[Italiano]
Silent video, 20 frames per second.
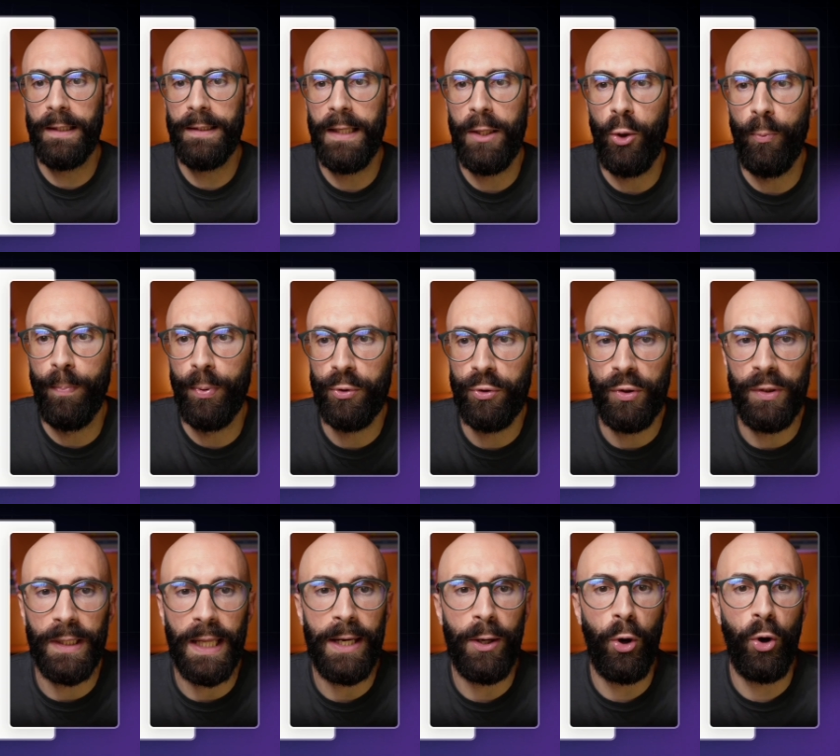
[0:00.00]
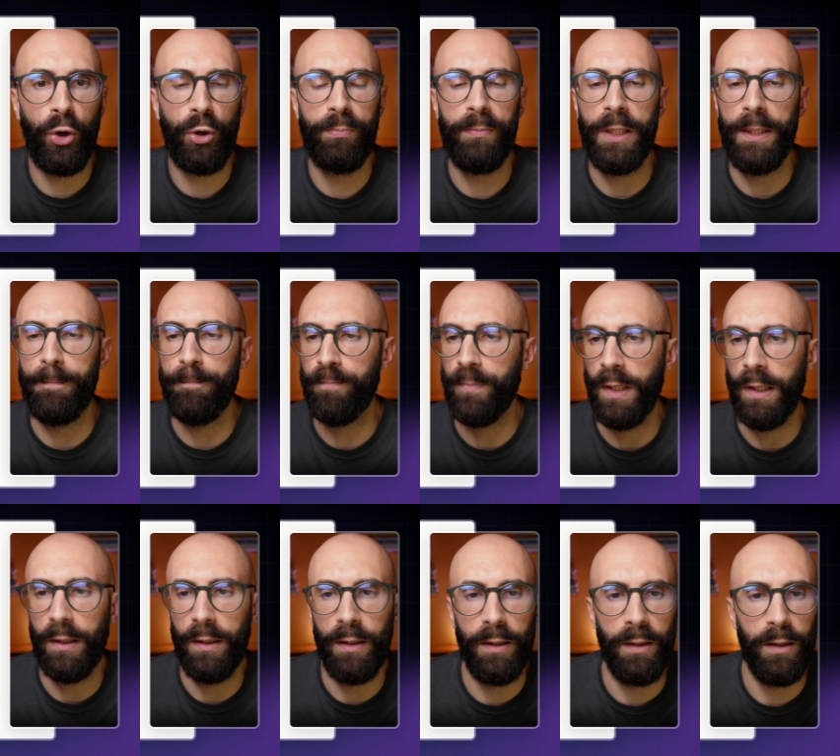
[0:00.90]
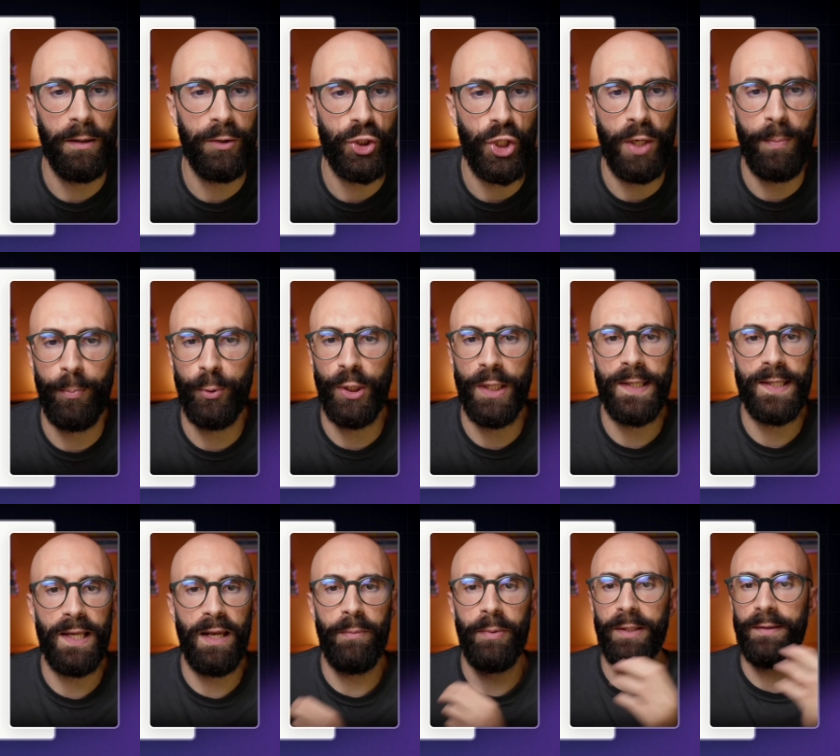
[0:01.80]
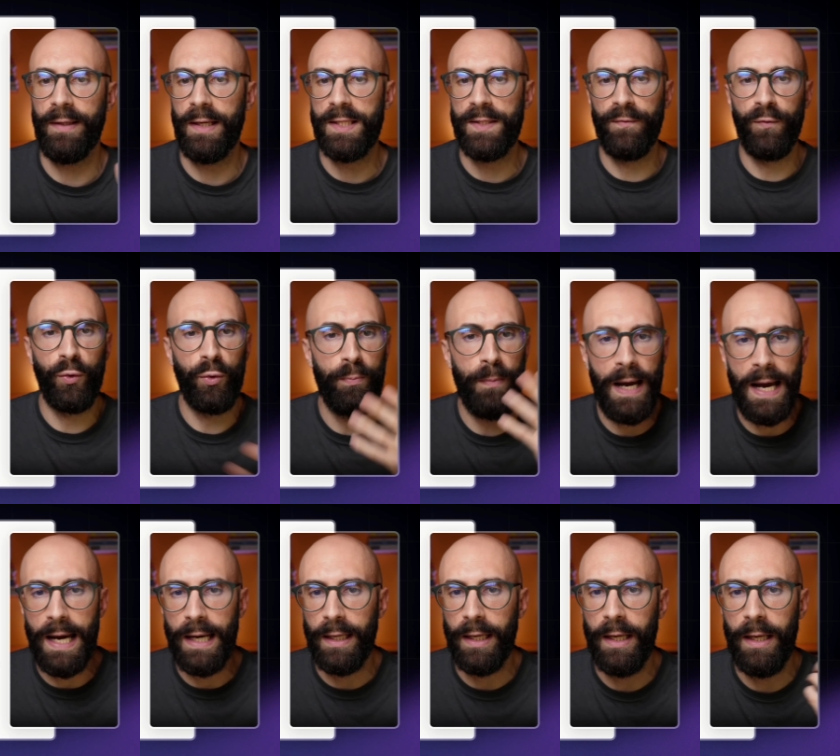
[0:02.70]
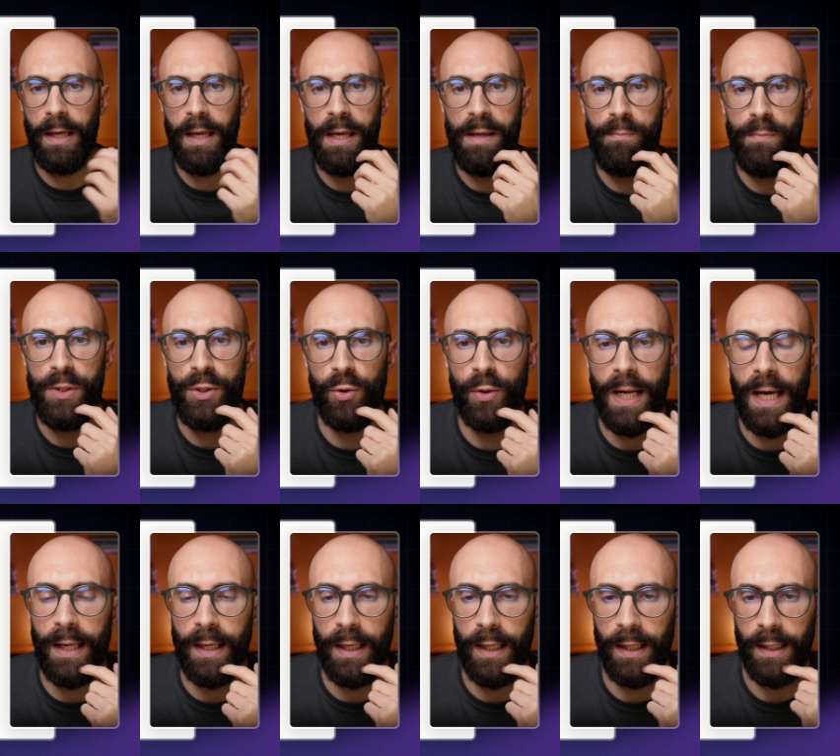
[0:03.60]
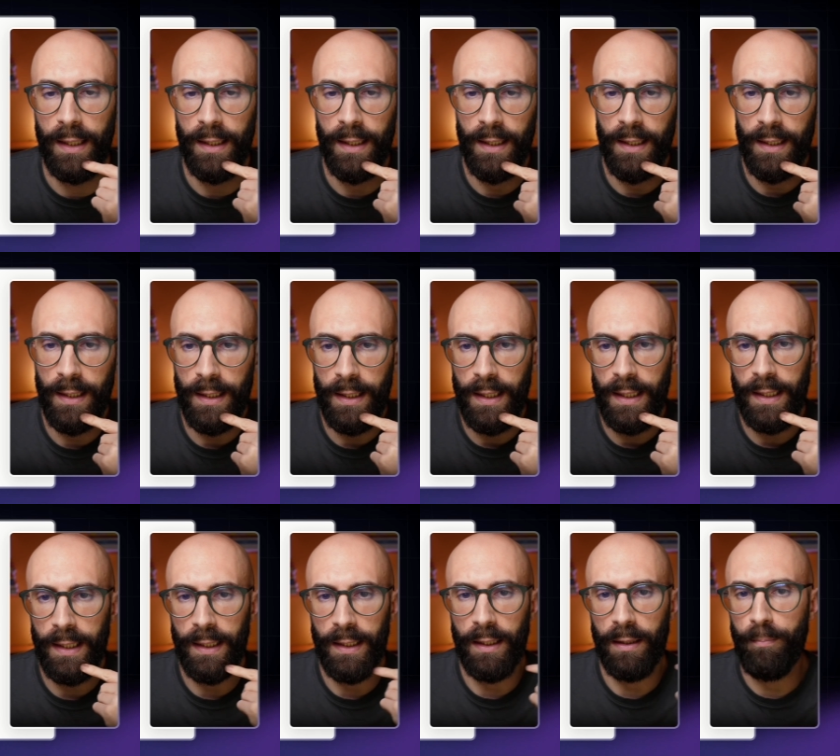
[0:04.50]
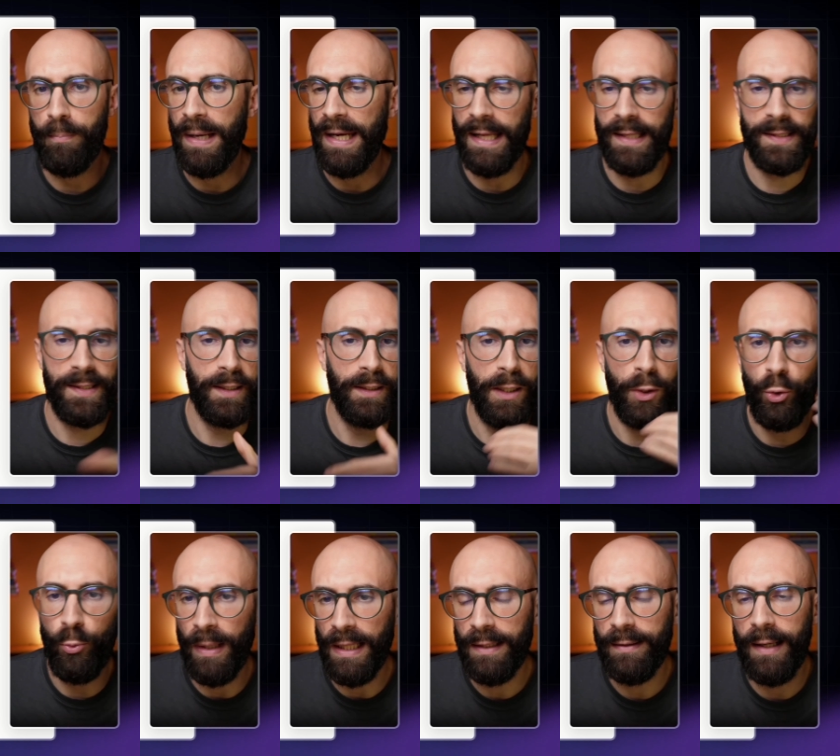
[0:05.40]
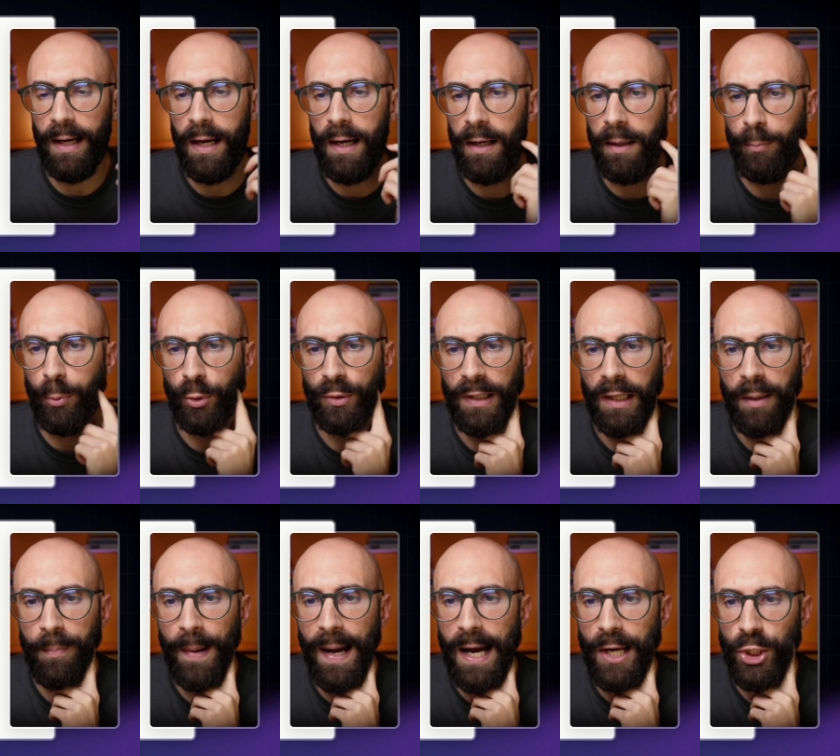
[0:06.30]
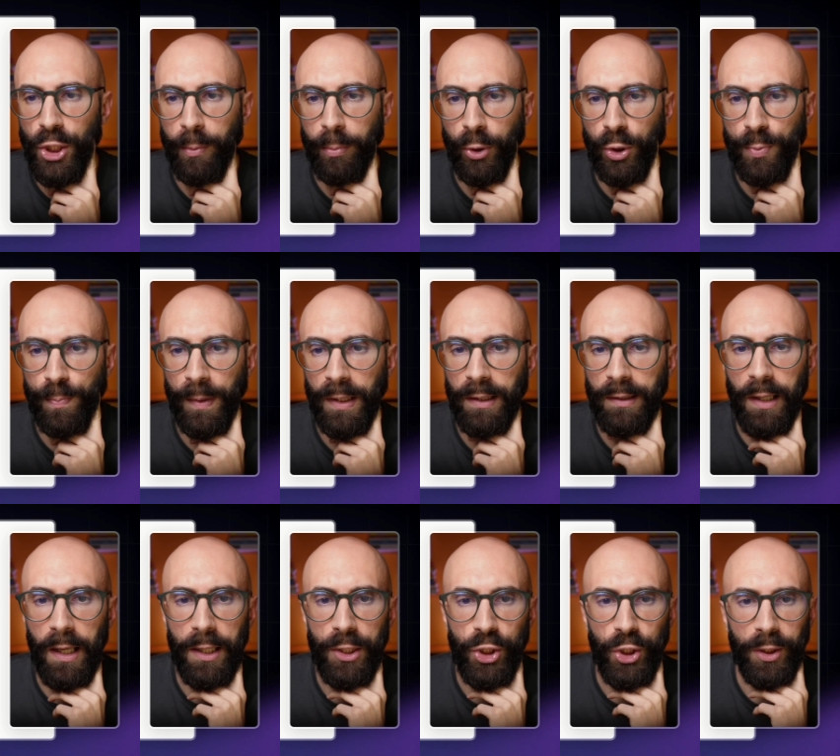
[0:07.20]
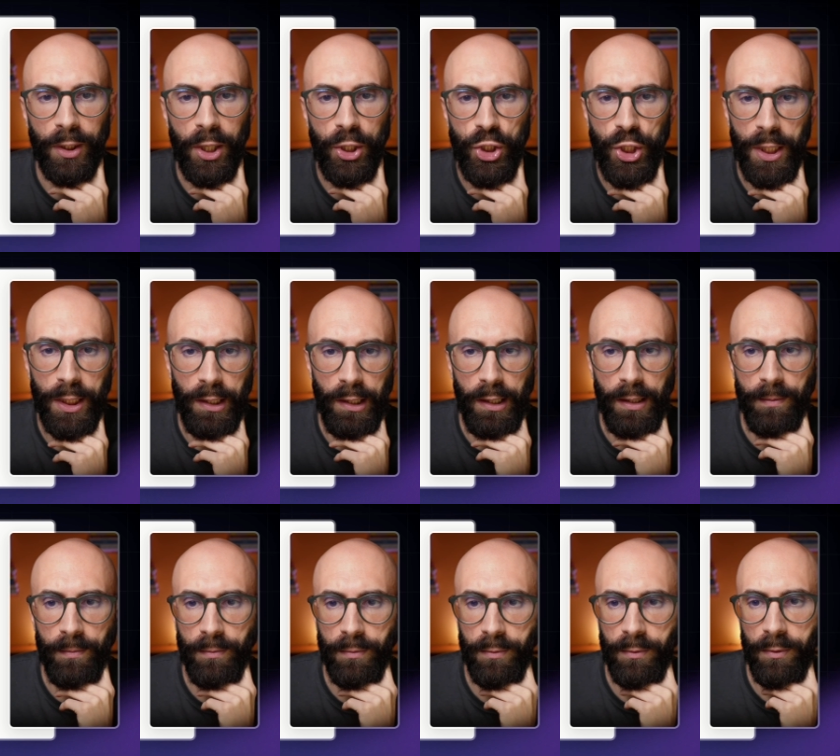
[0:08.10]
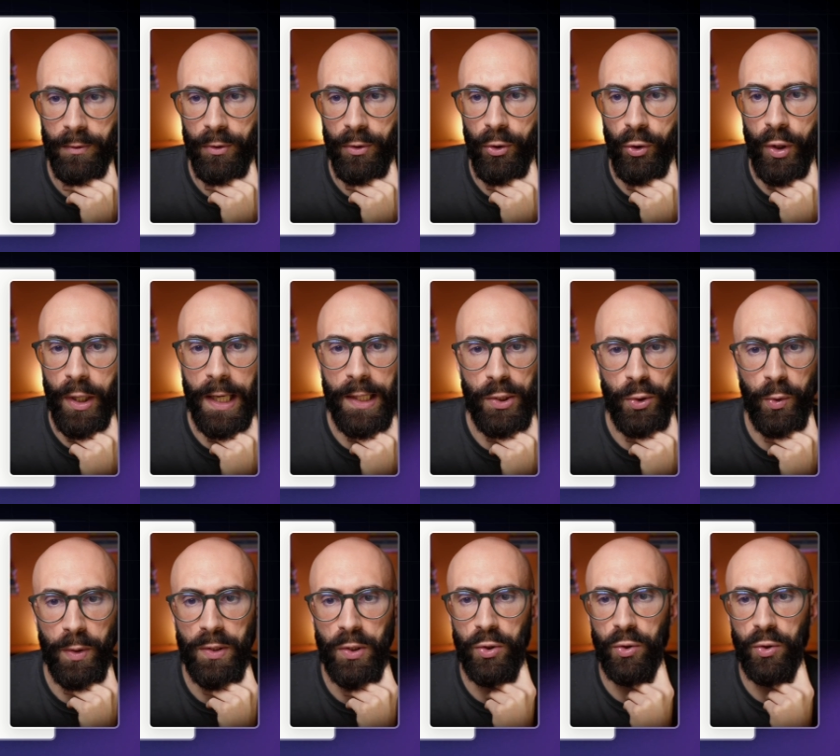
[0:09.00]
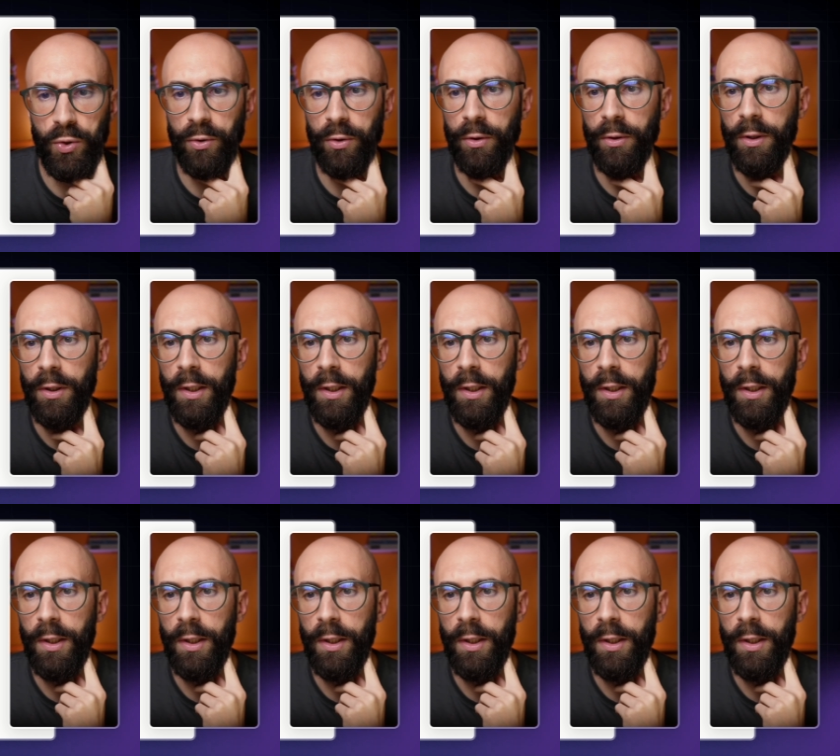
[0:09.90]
ha delle opportunità enormi, eh, c'è il potenziale per trasformare e migliorare il benessere dell'umanità, portare pace, prosperità, eccetera, eccetera. Ok, su questo sono